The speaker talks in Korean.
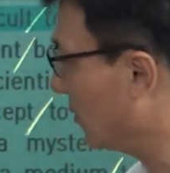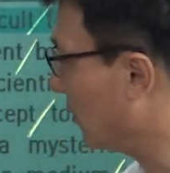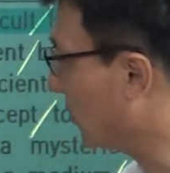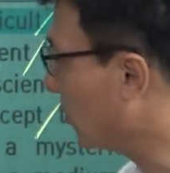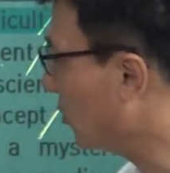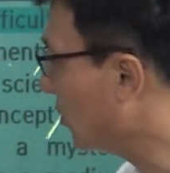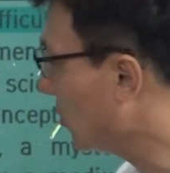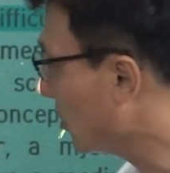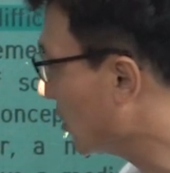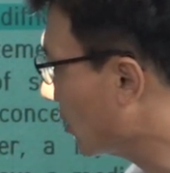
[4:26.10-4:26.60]

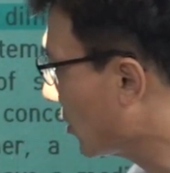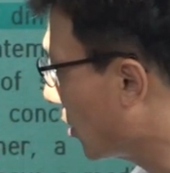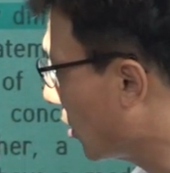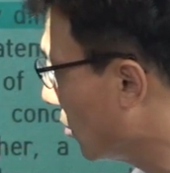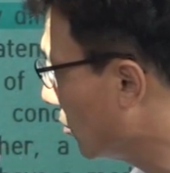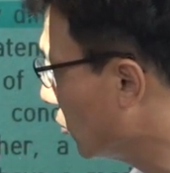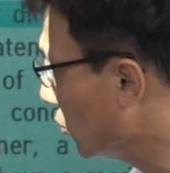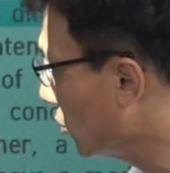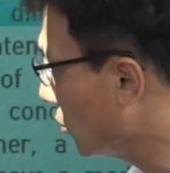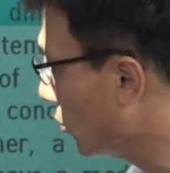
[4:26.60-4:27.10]
바로
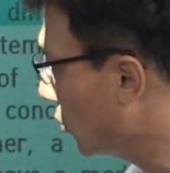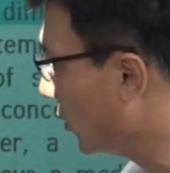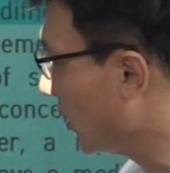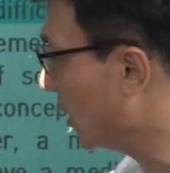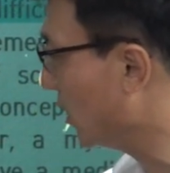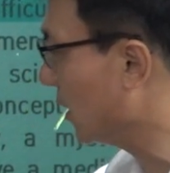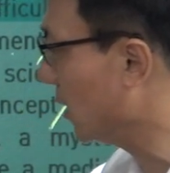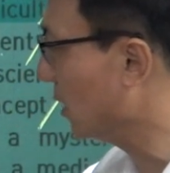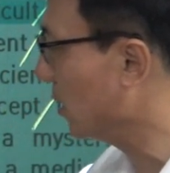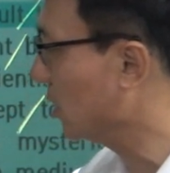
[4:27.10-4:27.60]
검은
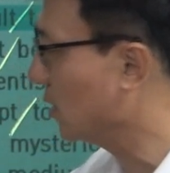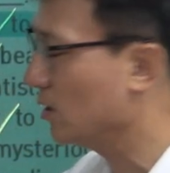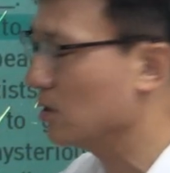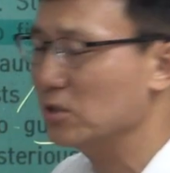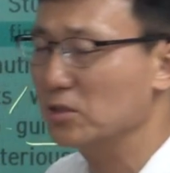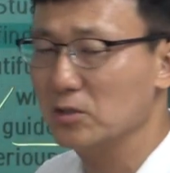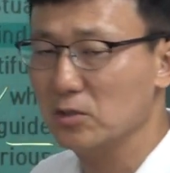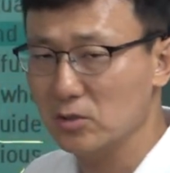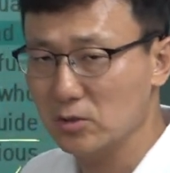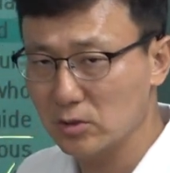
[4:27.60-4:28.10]
고양이.
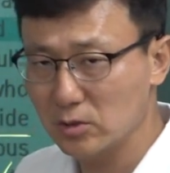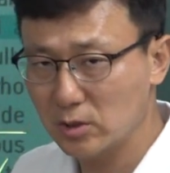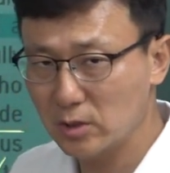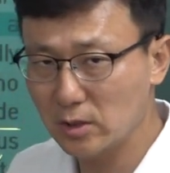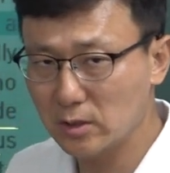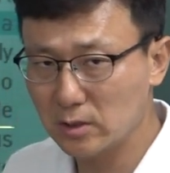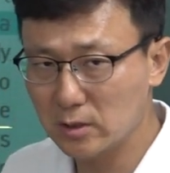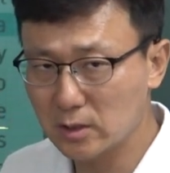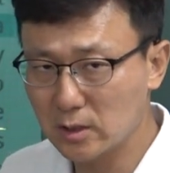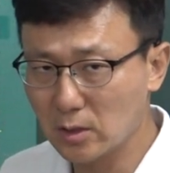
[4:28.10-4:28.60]

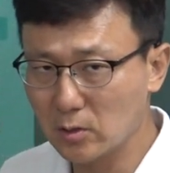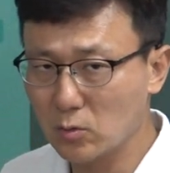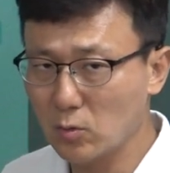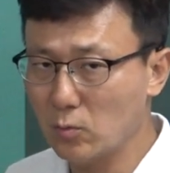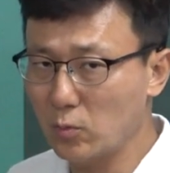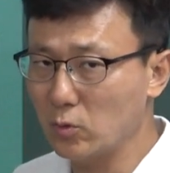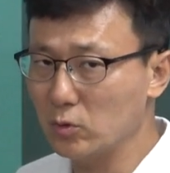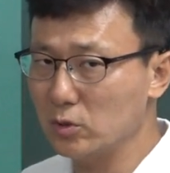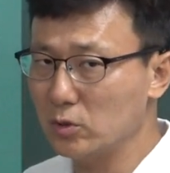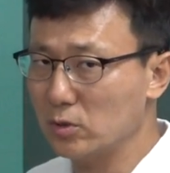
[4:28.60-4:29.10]

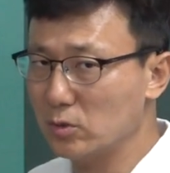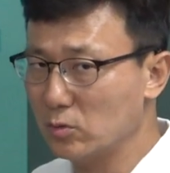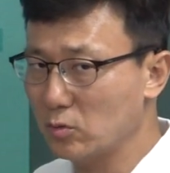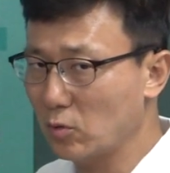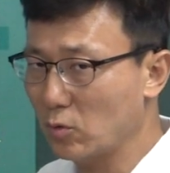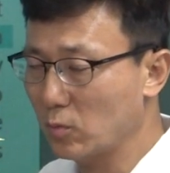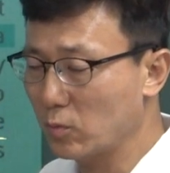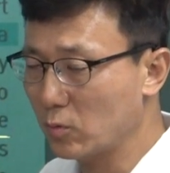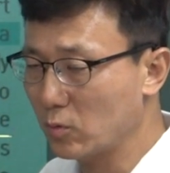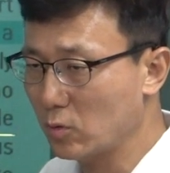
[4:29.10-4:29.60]
실체도
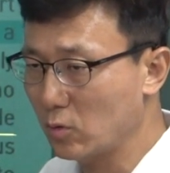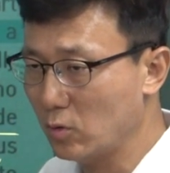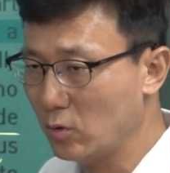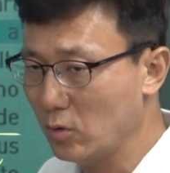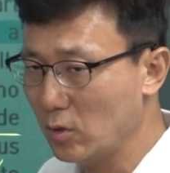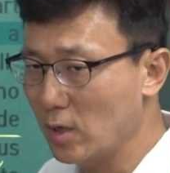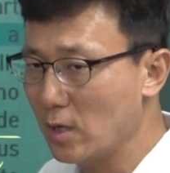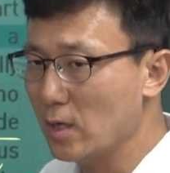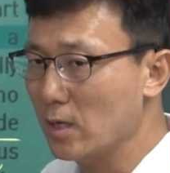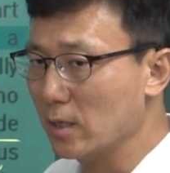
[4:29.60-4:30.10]
본질도
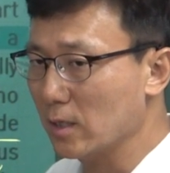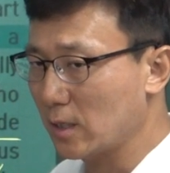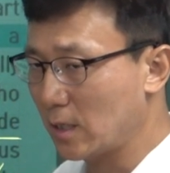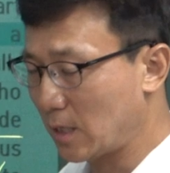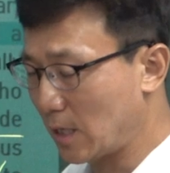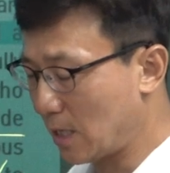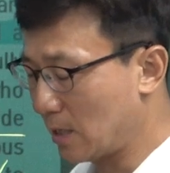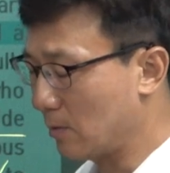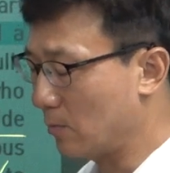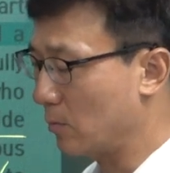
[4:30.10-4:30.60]
없고
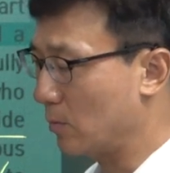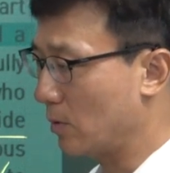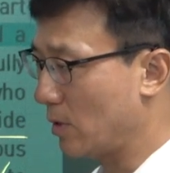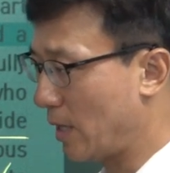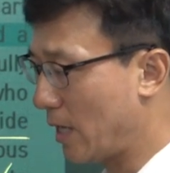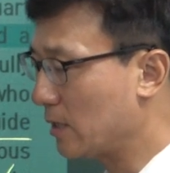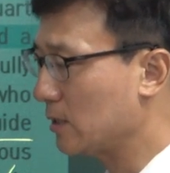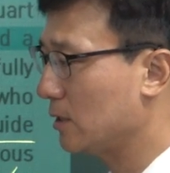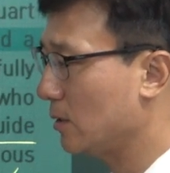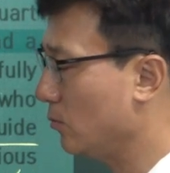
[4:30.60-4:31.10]
개,
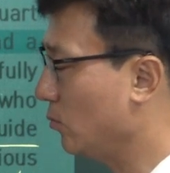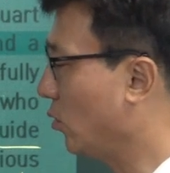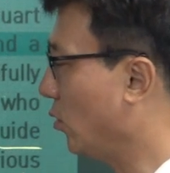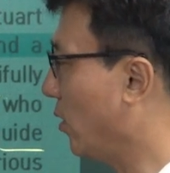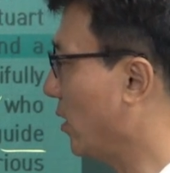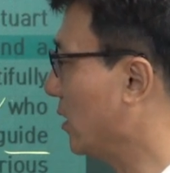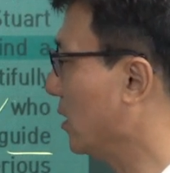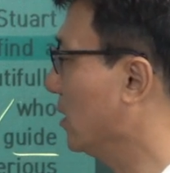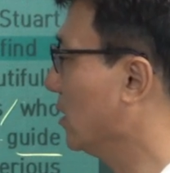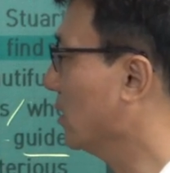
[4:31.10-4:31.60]

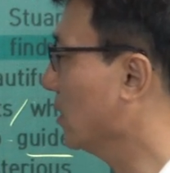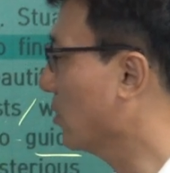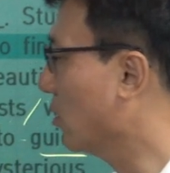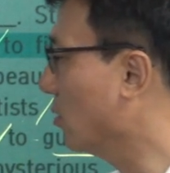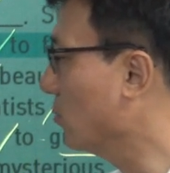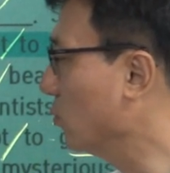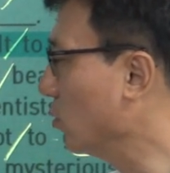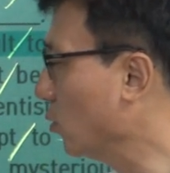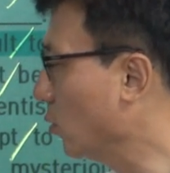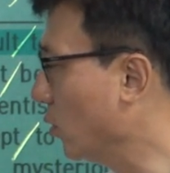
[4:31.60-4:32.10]
핵심도 아닌
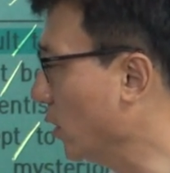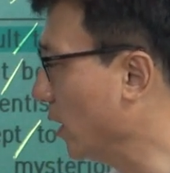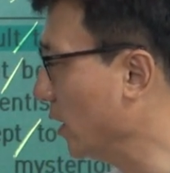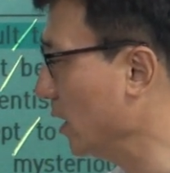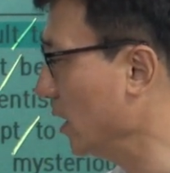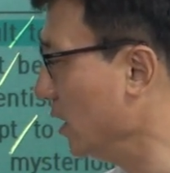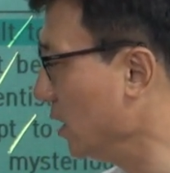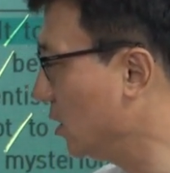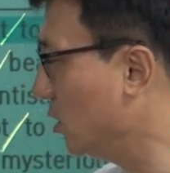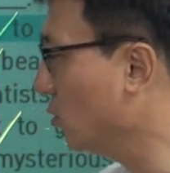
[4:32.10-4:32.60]
검은
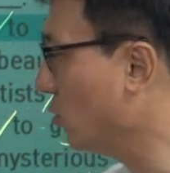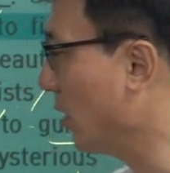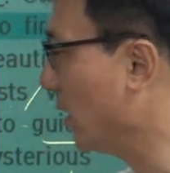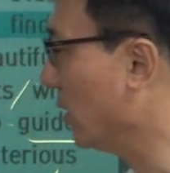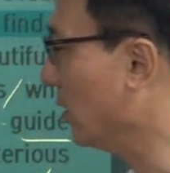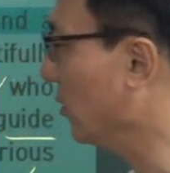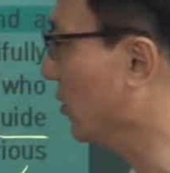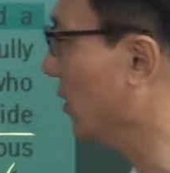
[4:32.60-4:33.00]
고양이. 있지도 않는